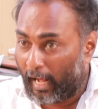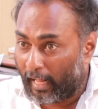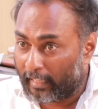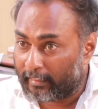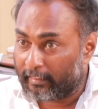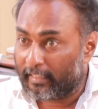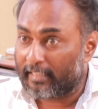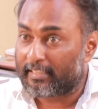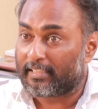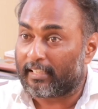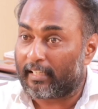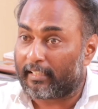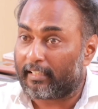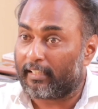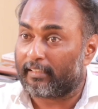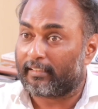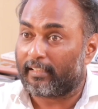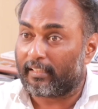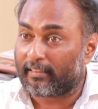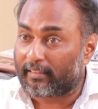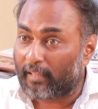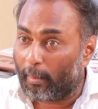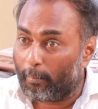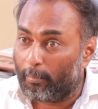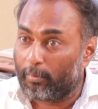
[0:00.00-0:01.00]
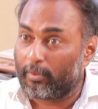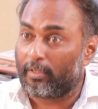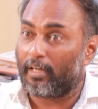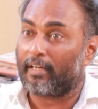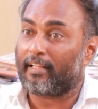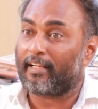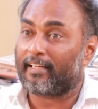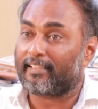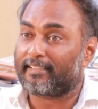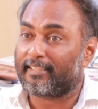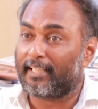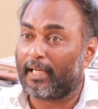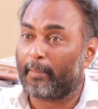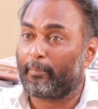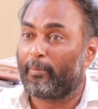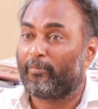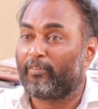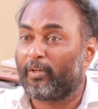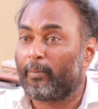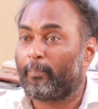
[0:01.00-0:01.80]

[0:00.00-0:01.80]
அந்த சட்டத்தை தமிழ்நாடு அரசாங்கம்